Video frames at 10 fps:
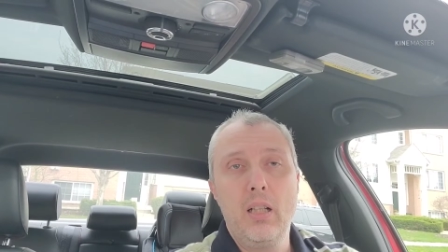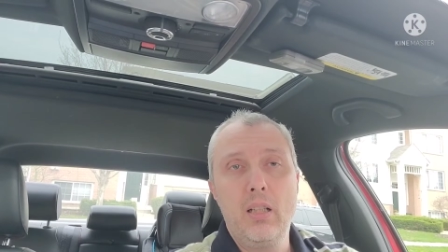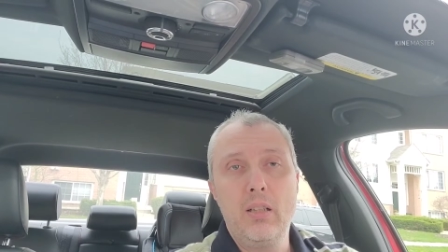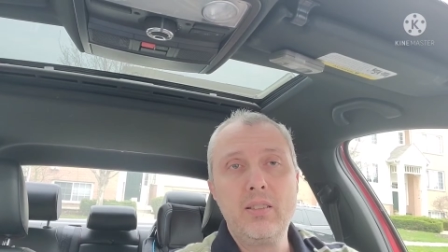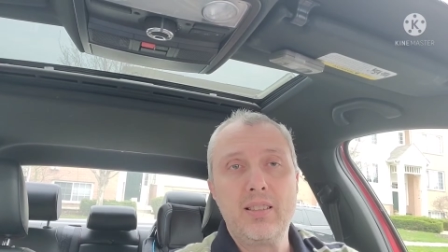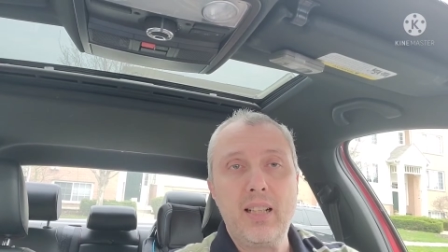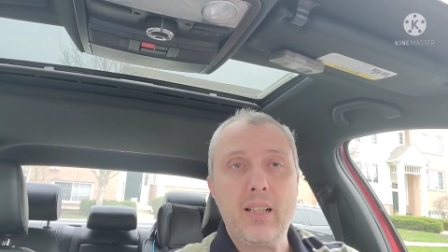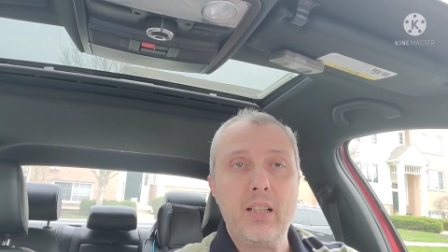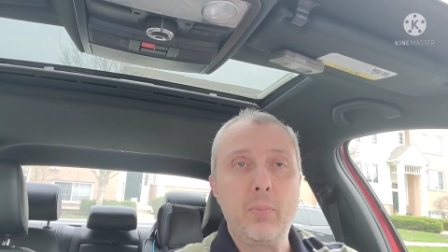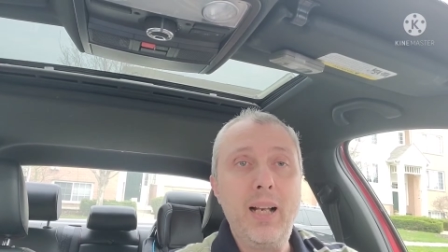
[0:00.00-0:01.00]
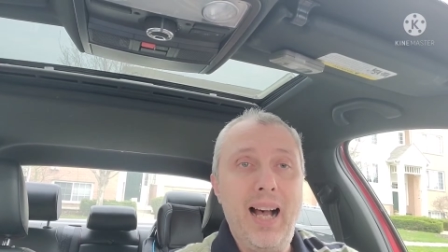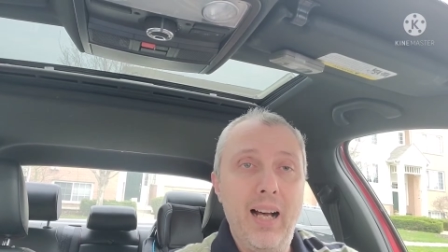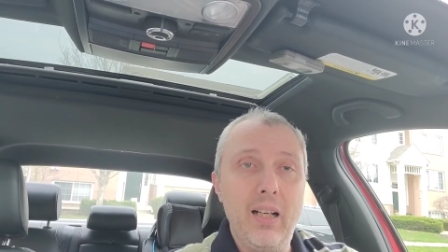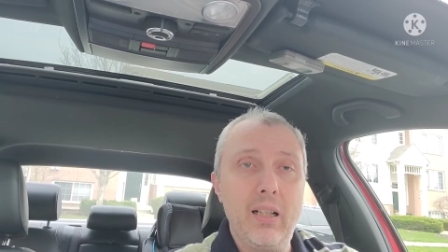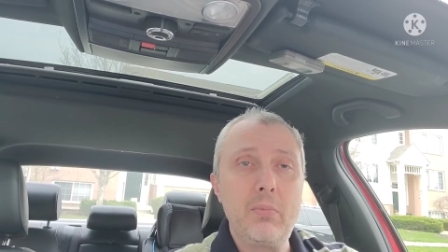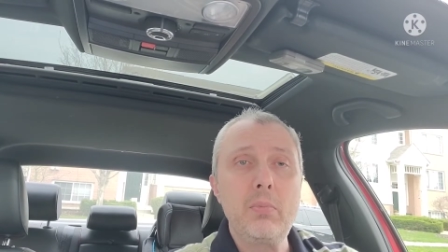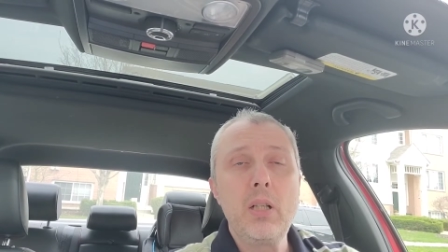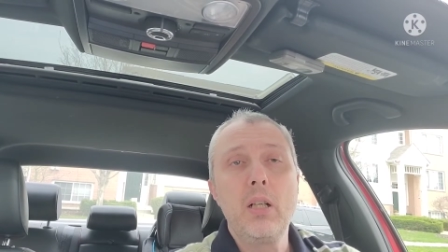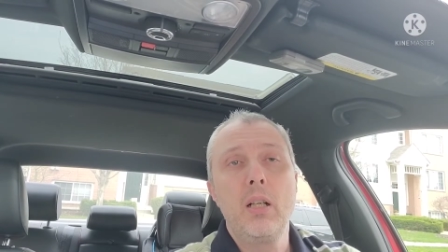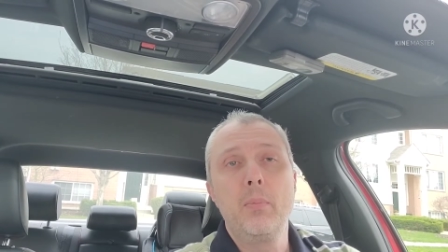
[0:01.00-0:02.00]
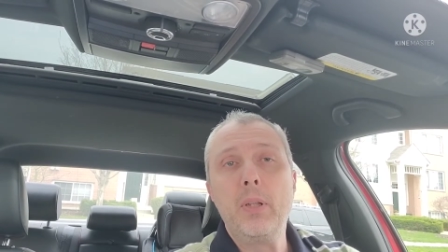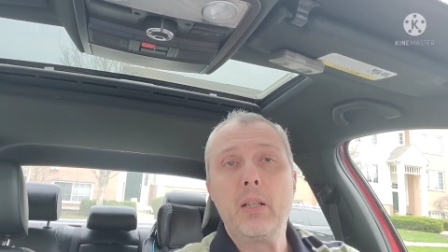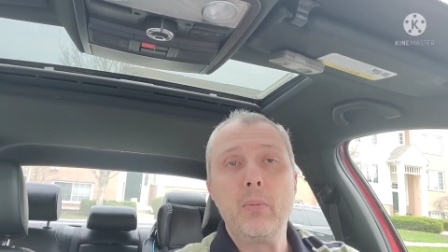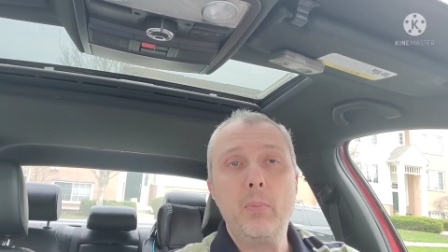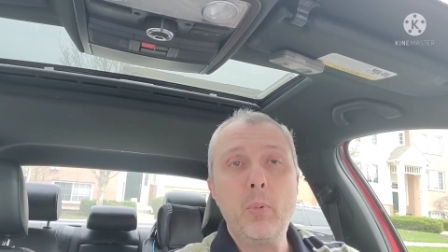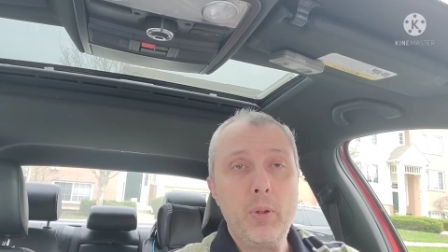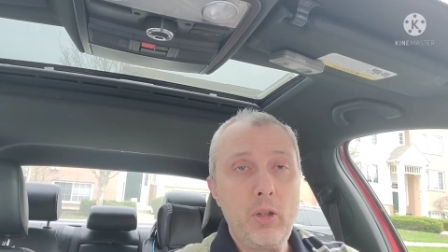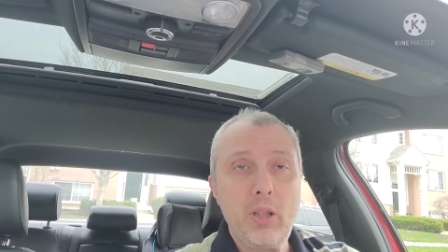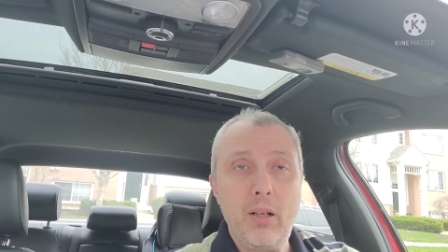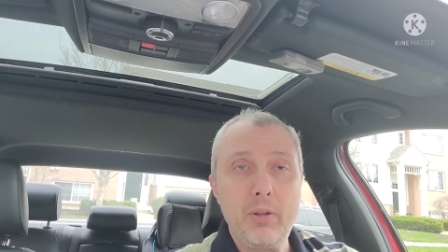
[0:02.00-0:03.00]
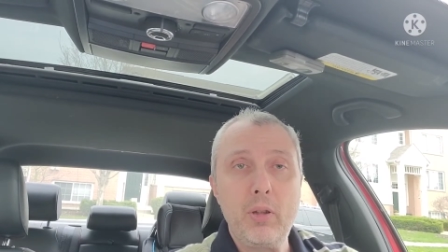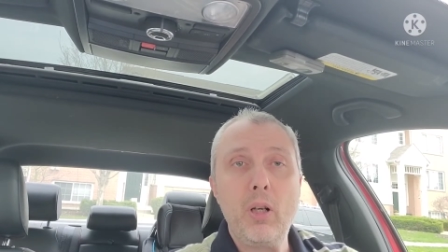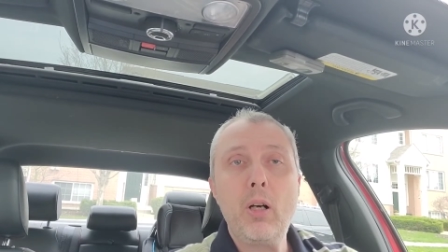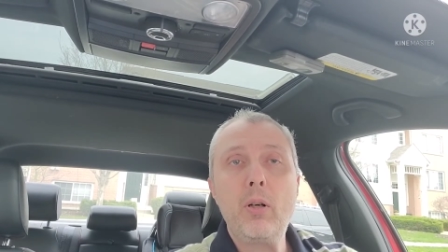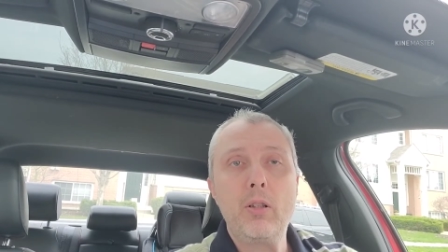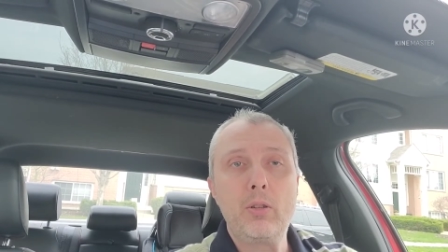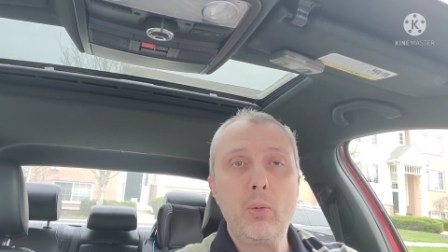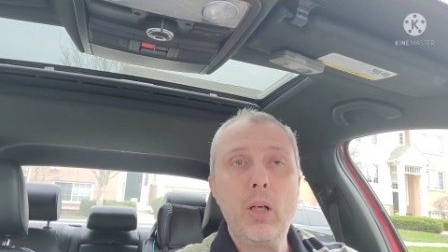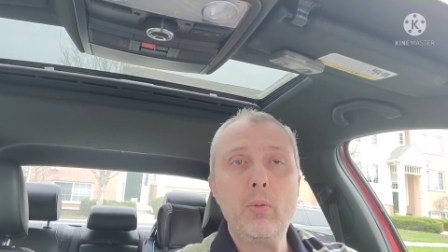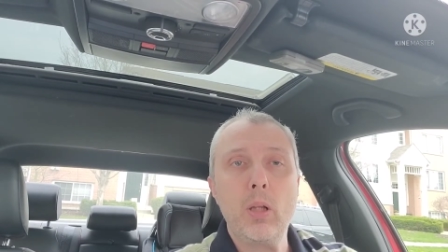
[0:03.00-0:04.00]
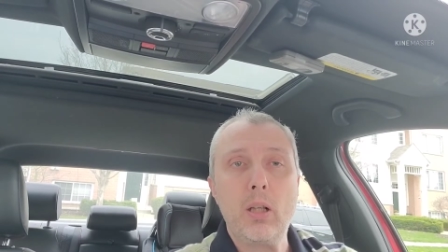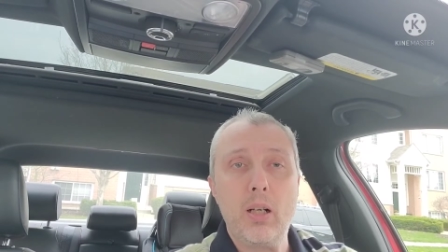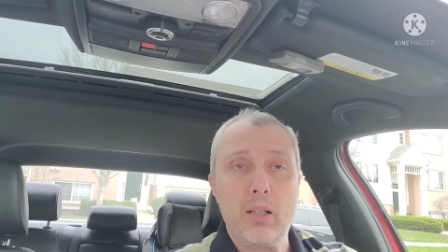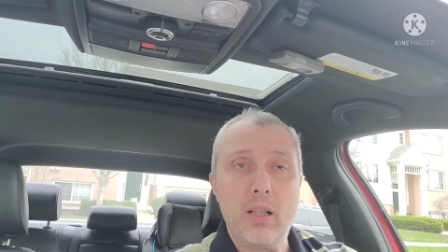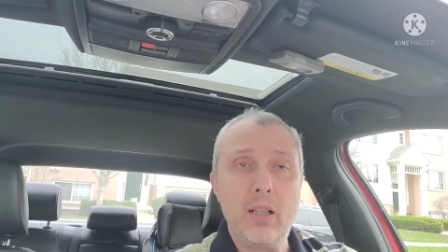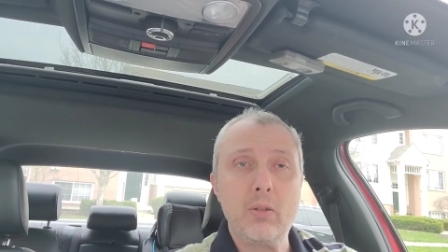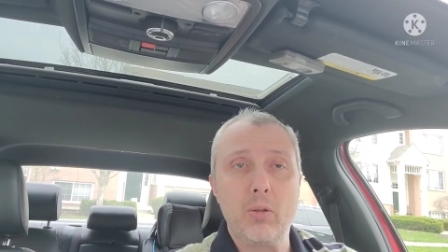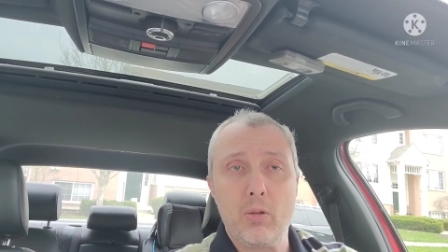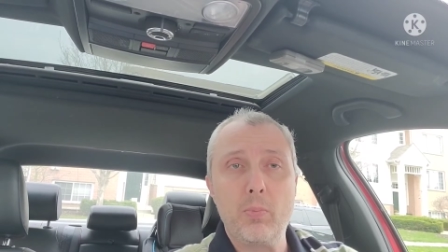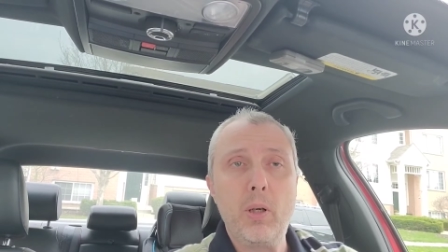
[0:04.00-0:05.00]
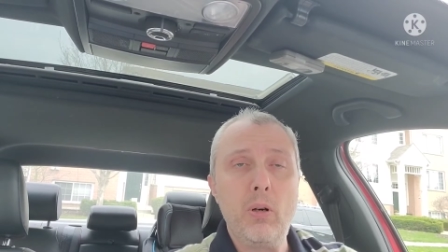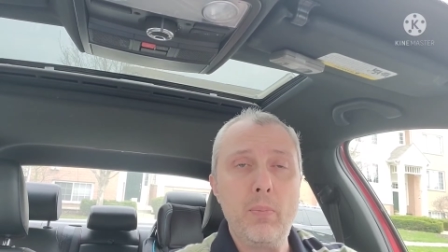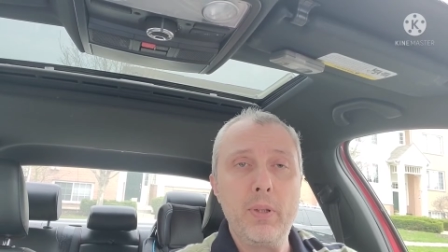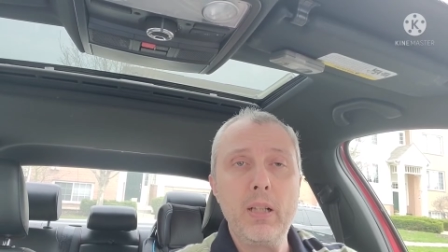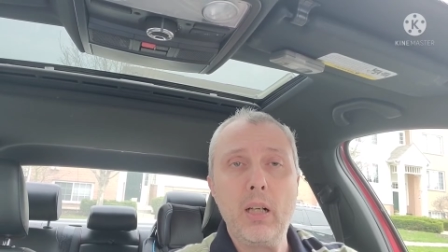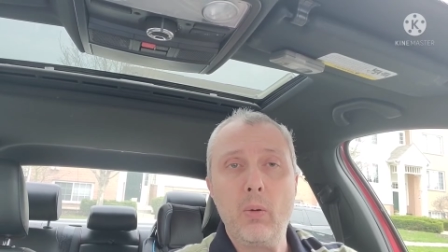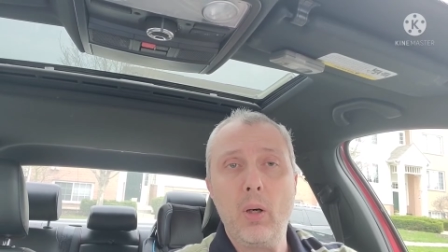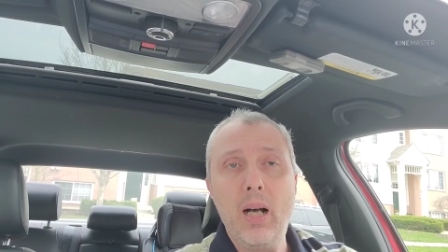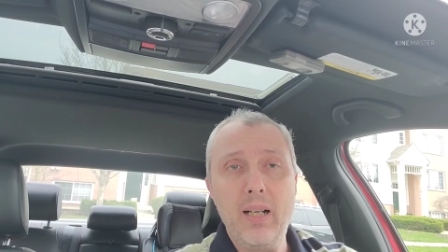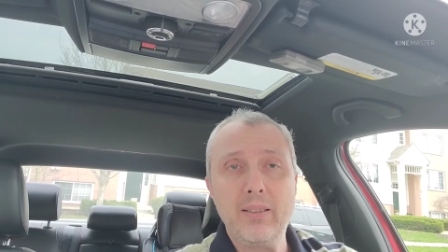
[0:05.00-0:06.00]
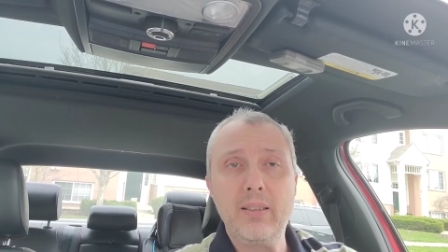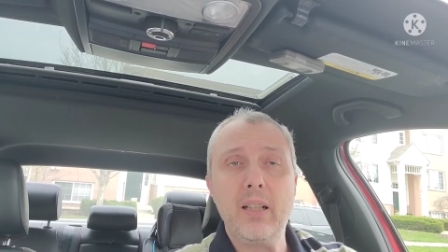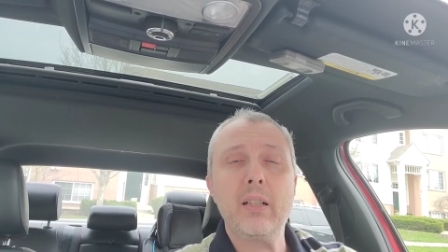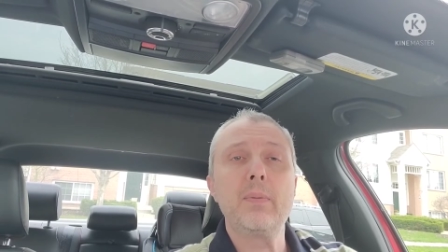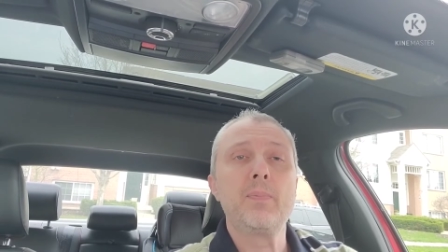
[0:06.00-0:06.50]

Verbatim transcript: انذكرت بالعالم بمختلف الدول والقارات أوروبا وأمريكا وآسيا